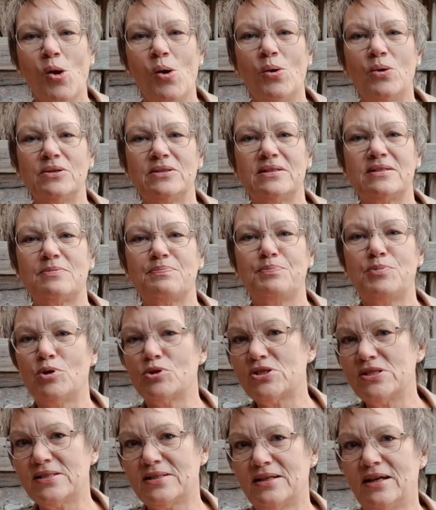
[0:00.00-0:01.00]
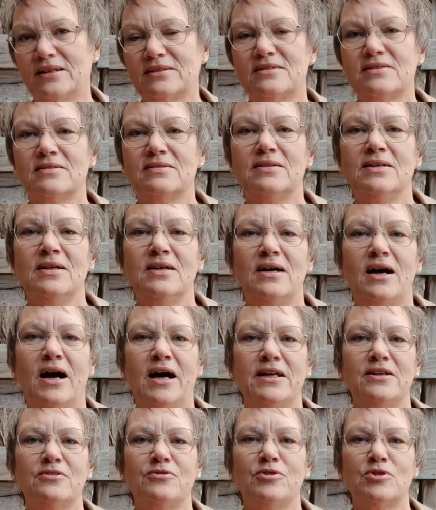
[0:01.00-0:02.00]
Und plötzlich sagte
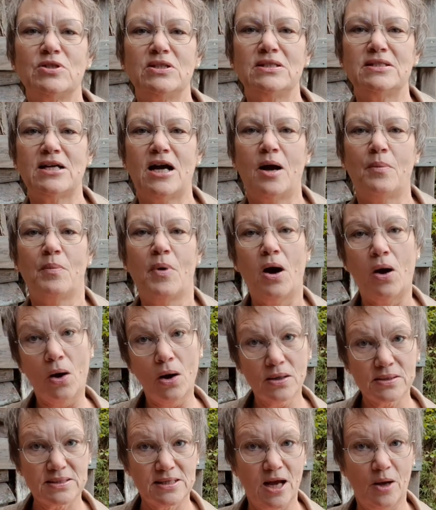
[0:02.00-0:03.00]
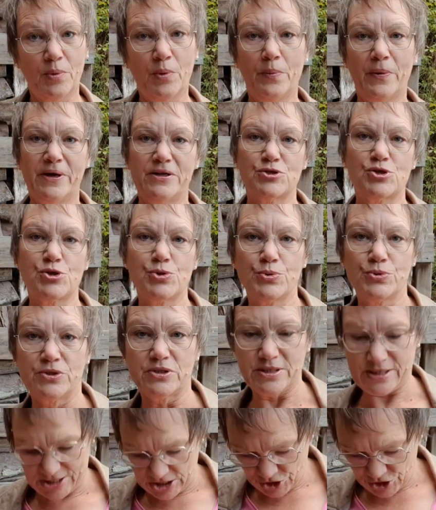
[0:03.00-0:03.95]
eine von den Damen, oh, sie haben aber ein schönes